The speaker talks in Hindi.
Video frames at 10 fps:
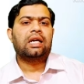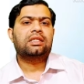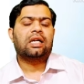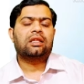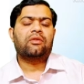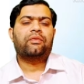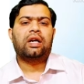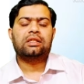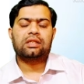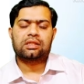आइए जानते हैं
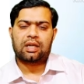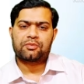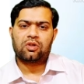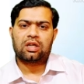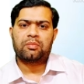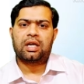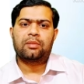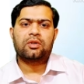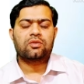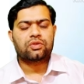फ्रेंड्स इस कैप्सूल के
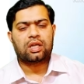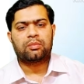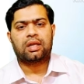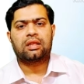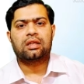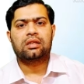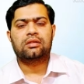बारे में कुछ नई बातें